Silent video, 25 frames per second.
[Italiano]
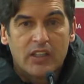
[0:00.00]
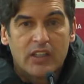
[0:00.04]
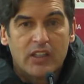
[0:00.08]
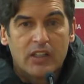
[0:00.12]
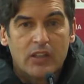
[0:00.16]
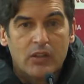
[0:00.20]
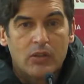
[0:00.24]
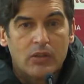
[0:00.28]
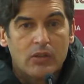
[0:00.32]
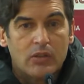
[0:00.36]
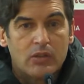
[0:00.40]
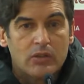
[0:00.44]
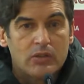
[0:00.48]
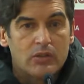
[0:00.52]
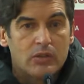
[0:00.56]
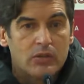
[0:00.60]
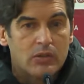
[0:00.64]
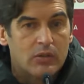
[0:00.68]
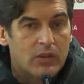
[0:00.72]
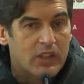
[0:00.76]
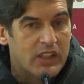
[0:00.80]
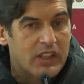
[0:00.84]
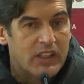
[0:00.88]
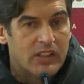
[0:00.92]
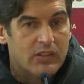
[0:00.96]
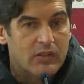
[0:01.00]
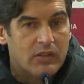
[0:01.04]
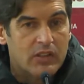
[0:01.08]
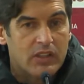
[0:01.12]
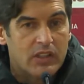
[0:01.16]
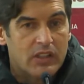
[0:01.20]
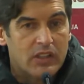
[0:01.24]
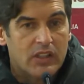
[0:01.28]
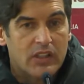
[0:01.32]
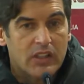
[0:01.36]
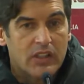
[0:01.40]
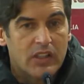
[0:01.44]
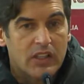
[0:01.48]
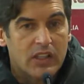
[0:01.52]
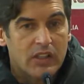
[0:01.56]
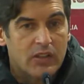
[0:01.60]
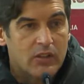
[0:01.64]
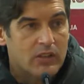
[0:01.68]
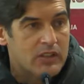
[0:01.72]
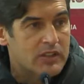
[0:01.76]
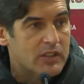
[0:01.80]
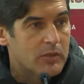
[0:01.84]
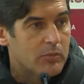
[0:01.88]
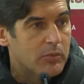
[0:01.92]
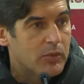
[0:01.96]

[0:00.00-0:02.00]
che loro sono andate nella nostra